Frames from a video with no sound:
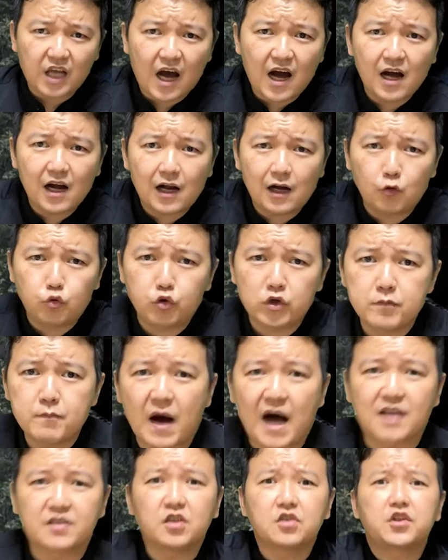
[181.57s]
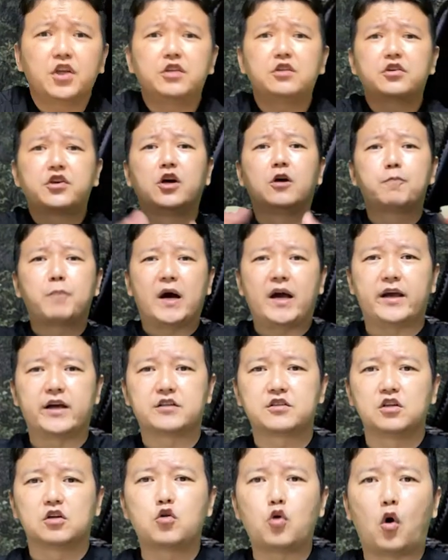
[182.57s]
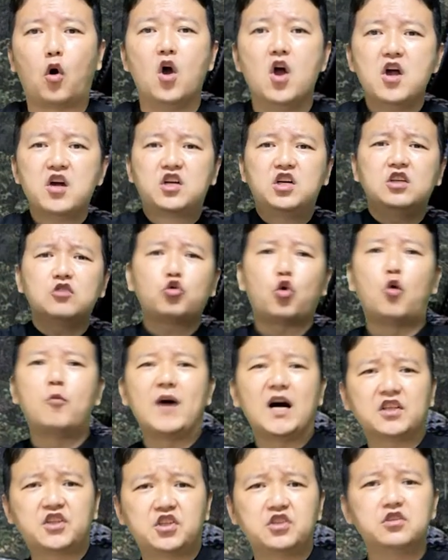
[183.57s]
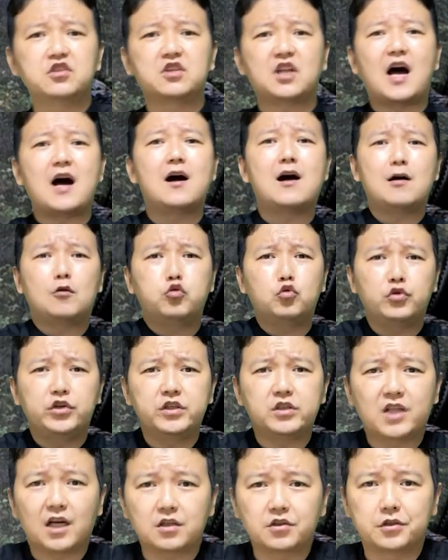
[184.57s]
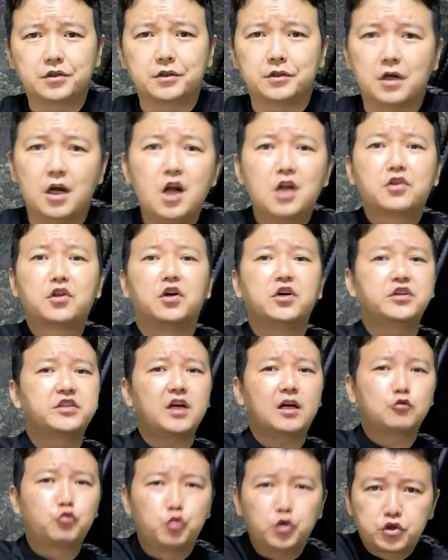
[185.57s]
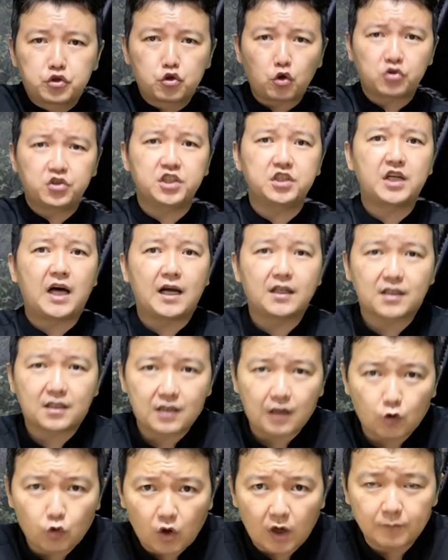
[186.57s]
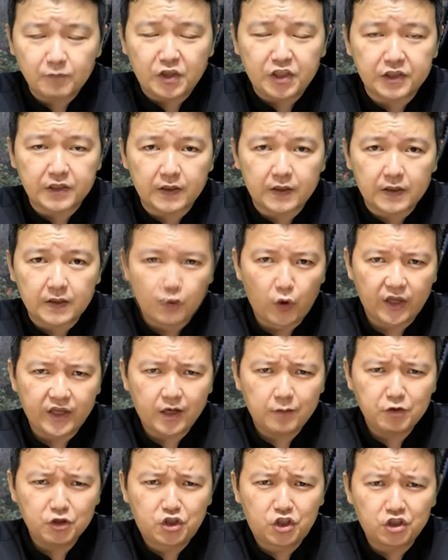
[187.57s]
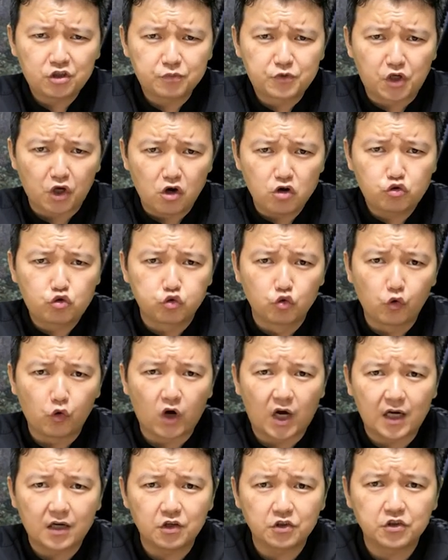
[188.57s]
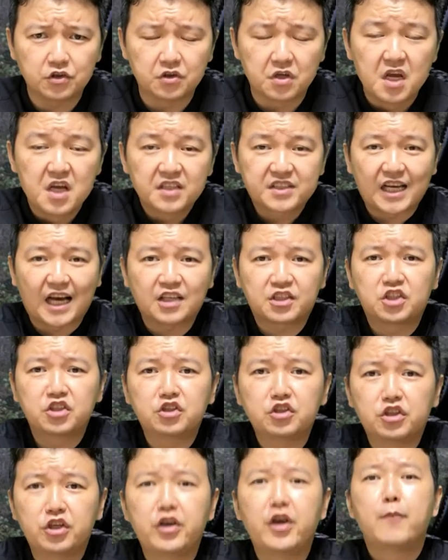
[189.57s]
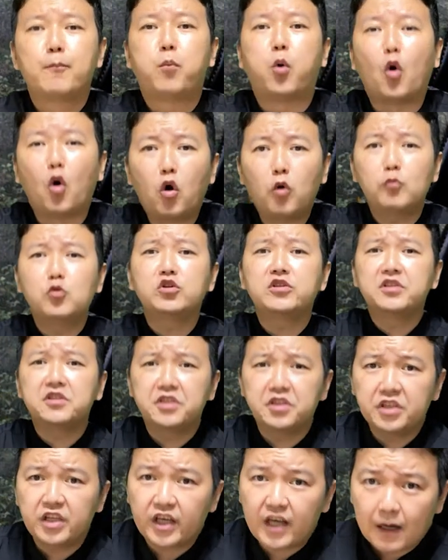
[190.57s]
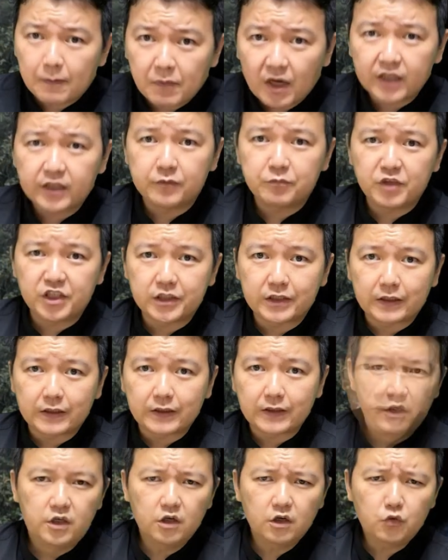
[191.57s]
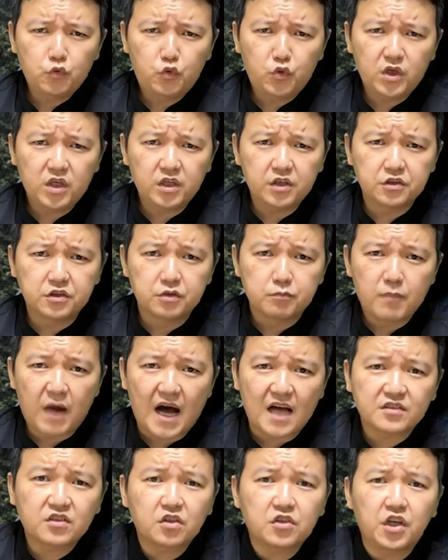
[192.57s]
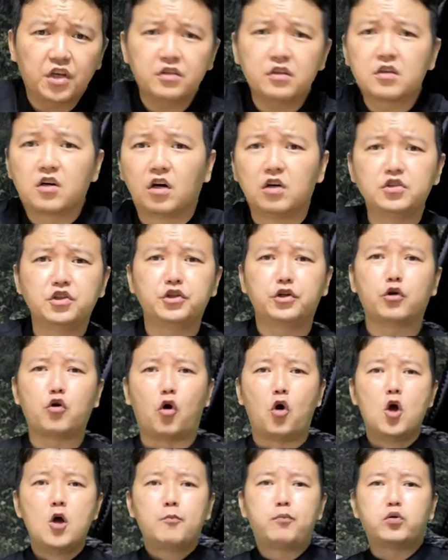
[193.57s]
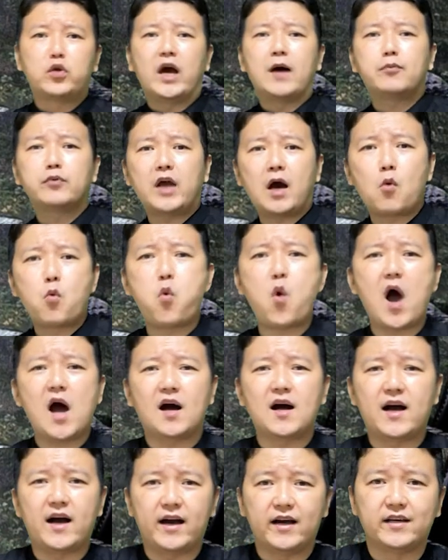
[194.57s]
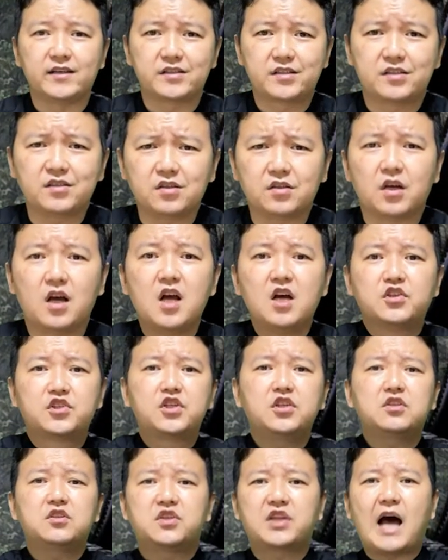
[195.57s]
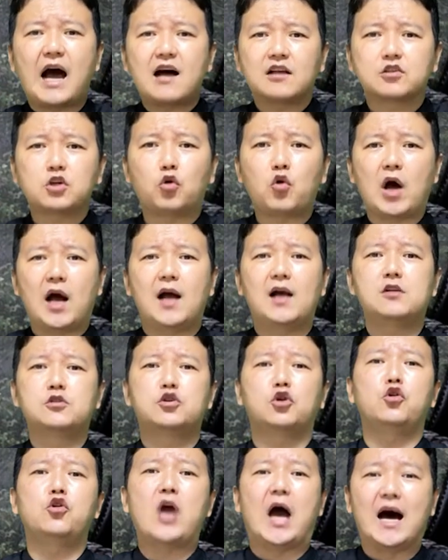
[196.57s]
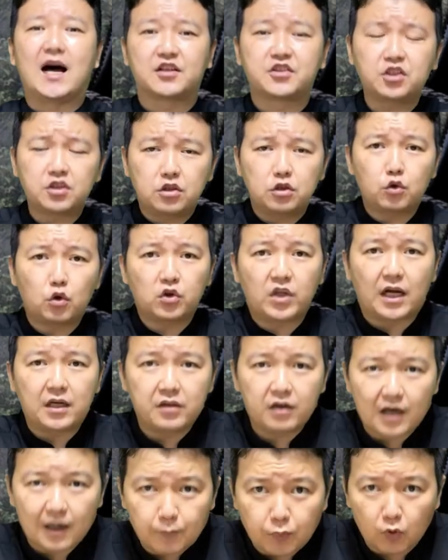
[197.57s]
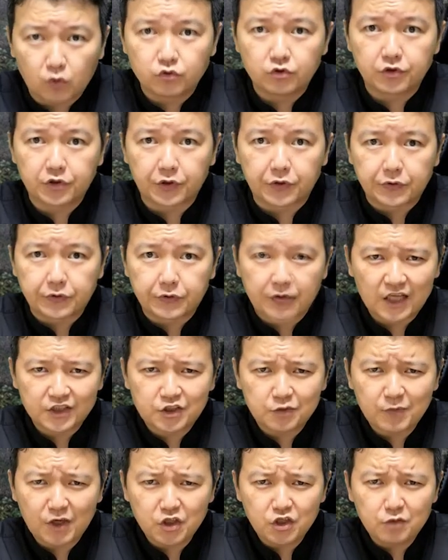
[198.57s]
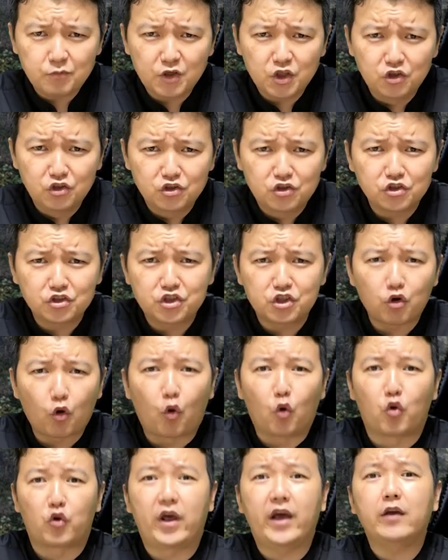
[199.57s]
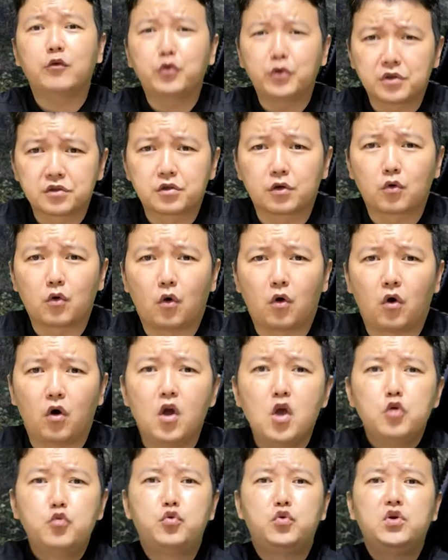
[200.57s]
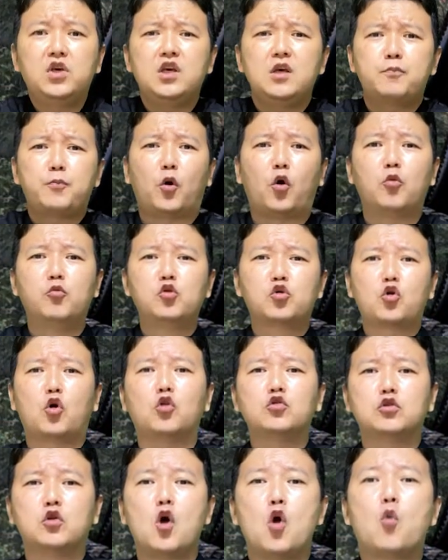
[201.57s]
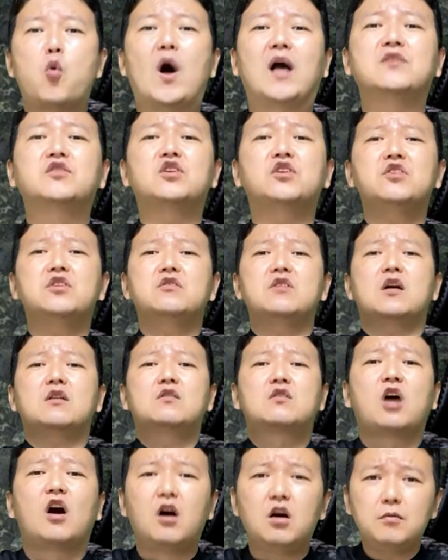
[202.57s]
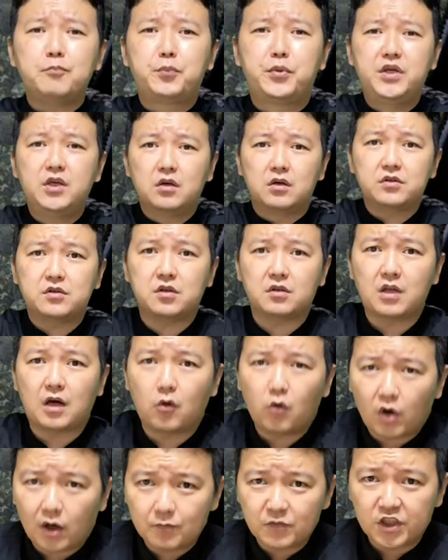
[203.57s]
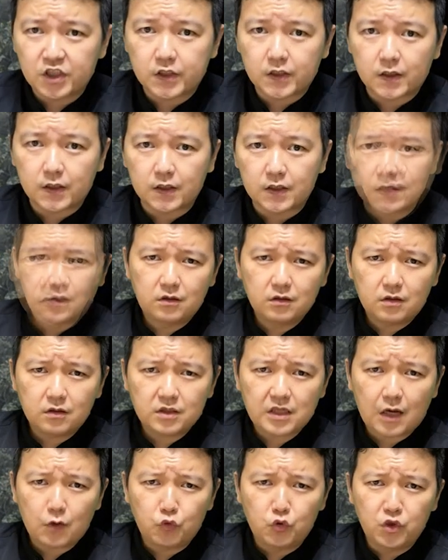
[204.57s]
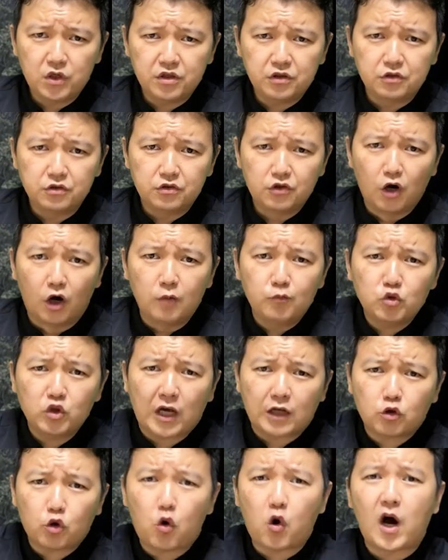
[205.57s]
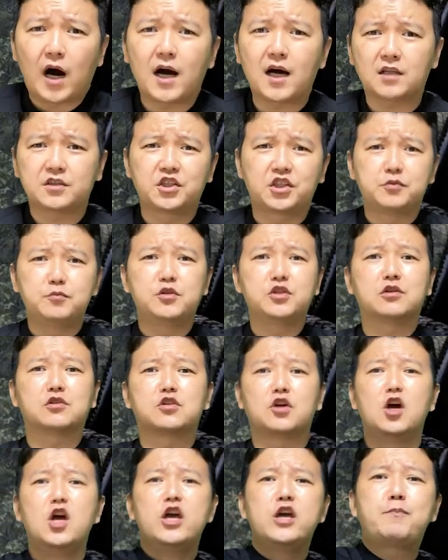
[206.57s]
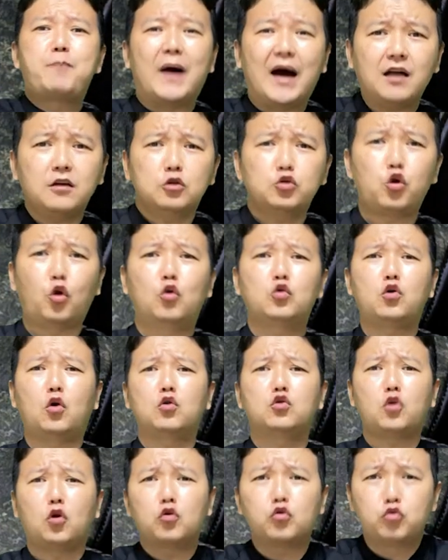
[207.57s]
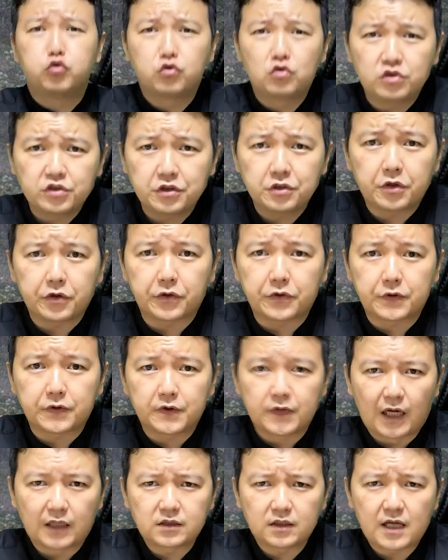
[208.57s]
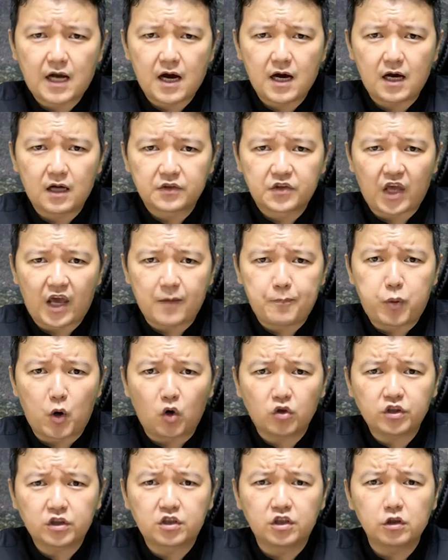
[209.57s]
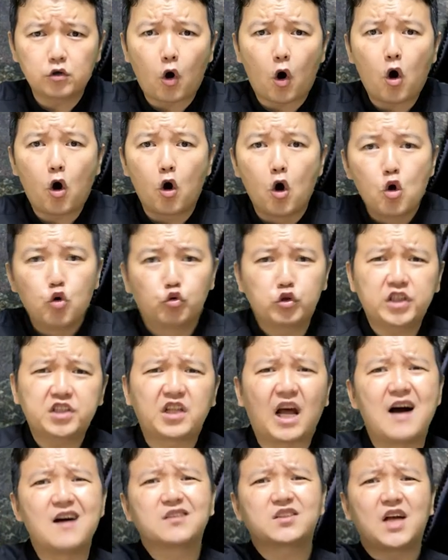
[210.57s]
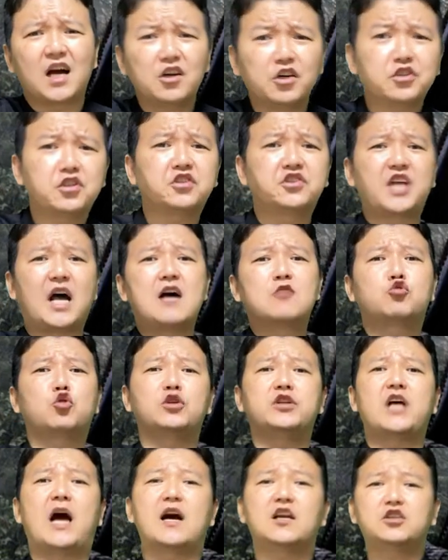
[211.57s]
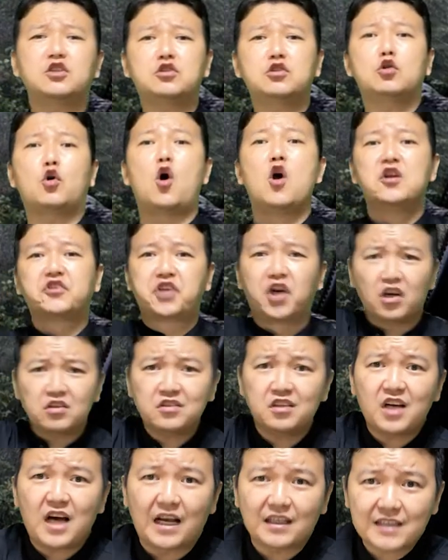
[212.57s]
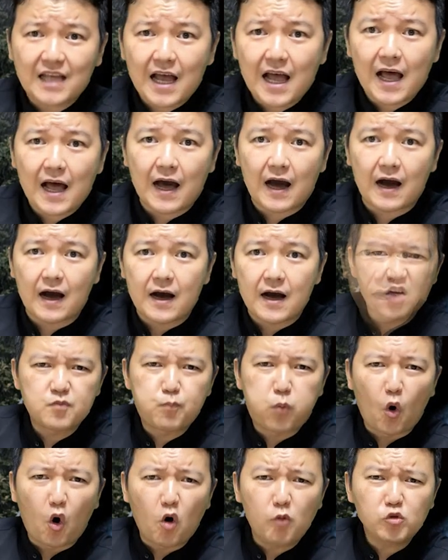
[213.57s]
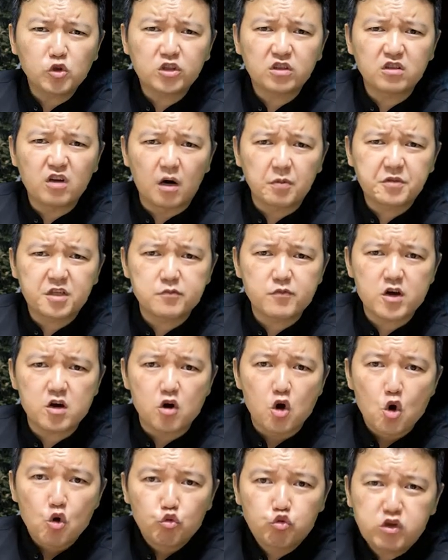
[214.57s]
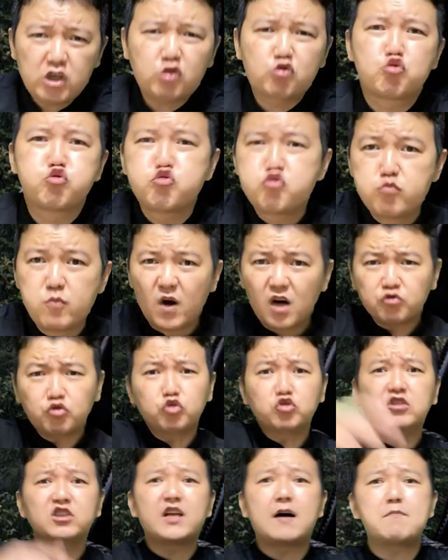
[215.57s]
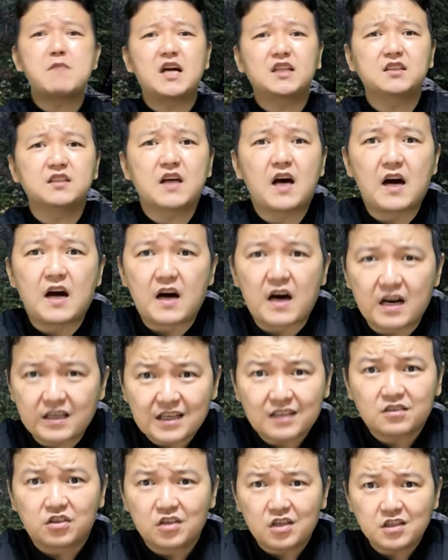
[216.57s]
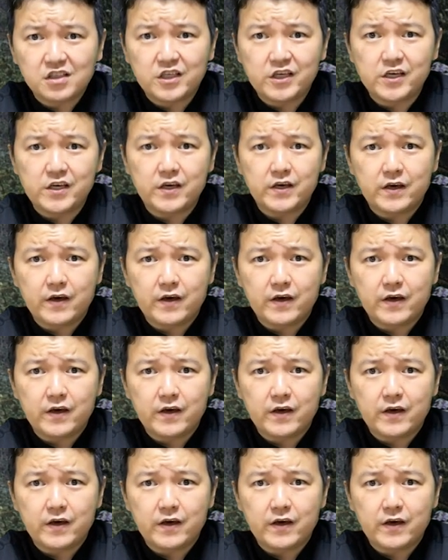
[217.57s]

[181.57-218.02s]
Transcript: 탕하후이 마적대를 격파했었고 그 도망치는 탕하후 일당들을 더 이상 뒤쫓지는 않았다고 합니다. 왜냐면 지금 제일 중요한 거는 자신들이 보험을 들이니까 말입니다. 이어 위이는 마적대를 거느리고 부랴부랴 왕하이 스 스즉 따저와 알저의 아지트로 달려가 보는데요. 하지만 이미 늦은 지 오래되었었고 위보물권은 완전히 그냥 텅 비어있었다고 합니다. 그러자 위는 너무나도 화가 치밀어서 이 발을 동동동 구르는데요. 야들아 대포도 끌고 우리 당장에서 짱조리 아지트로 쳐들어가자! 그 보물들이 없으면 우리 굶어 죽는단 말이다. 알아들었니?